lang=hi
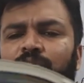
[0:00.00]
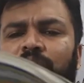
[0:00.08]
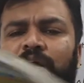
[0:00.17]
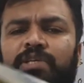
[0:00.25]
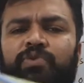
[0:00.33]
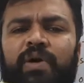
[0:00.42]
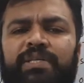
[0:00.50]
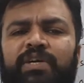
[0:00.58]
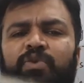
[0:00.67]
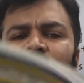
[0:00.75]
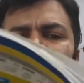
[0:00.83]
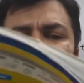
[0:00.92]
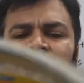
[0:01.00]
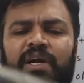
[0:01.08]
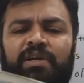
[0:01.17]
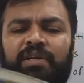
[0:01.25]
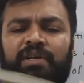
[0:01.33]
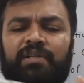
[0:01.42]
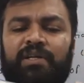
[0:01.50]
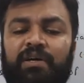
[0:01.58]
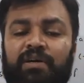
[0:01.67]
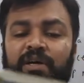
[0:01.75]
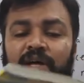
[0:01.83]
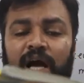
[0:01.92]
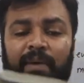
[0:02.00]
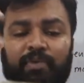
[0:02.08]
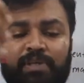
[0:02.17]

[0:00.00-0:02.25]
इसको ऐसे घुमाना स्टार्ट कर दिया अब मुझे